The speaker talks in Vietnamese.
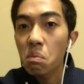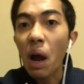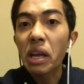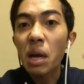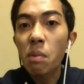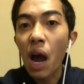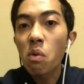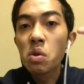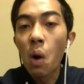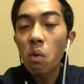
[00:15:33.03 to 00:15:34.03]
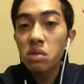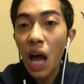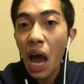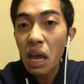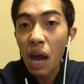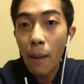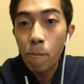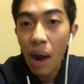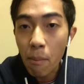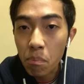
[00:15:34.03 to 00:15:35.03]
ban giám khảo vỗ tay
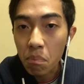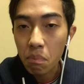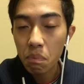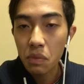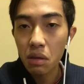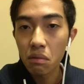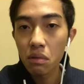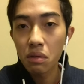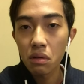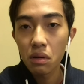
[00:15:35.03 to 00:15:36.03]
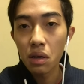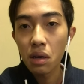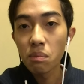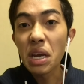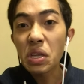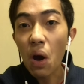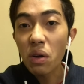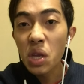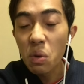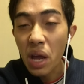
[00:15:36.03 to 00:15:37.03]
ầm ầm biết cho
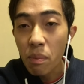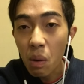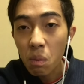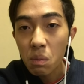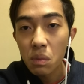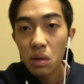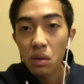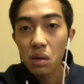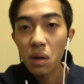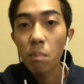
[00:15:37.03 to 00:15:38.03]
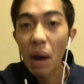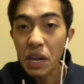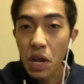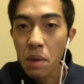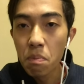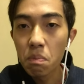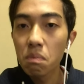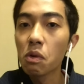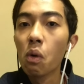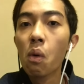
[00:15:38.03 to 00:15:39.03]
nhiêu điểm không 7 điểm
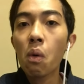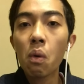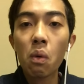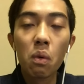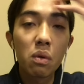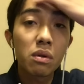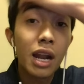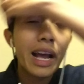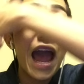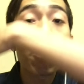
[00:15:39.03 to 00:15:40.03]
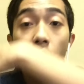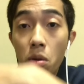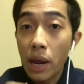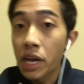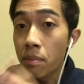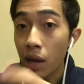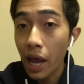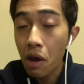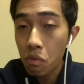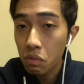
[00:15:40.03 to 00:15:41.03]
Ồ, là cao rồi 7 điểm là
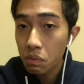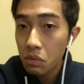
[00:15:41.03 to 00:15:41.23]
cao